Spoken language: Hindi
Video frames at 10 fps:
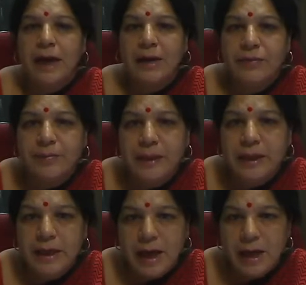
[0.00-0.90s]
काव्य
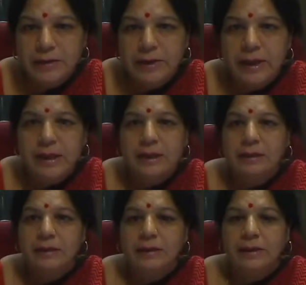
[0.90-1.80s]
में आद्रा
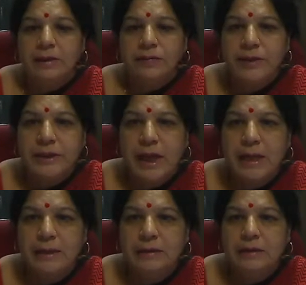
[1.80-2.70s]

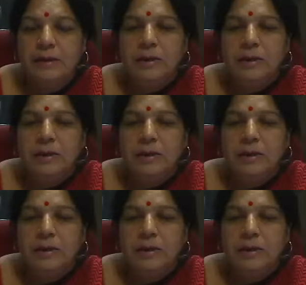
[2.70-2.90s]
विषाद